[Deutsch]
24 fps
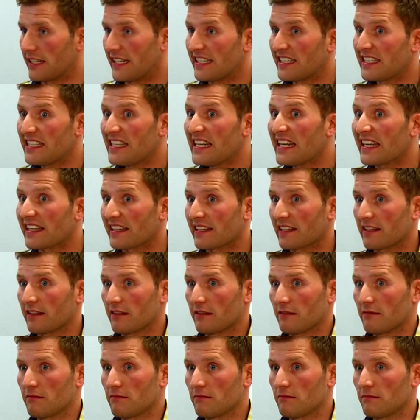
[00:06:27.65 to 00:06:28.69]
Ich nicht.
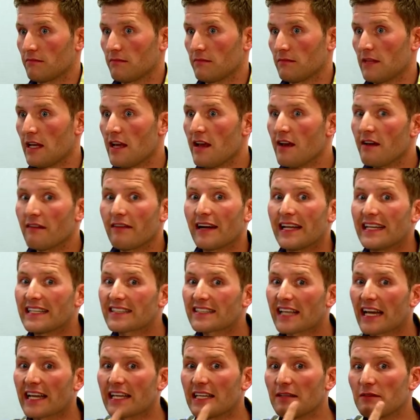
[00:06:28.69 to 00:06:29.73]
Weil ich
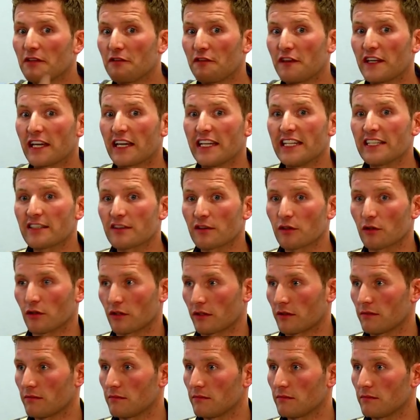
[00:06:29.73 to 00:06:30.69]
zeige ihm den Finger nicht zurück.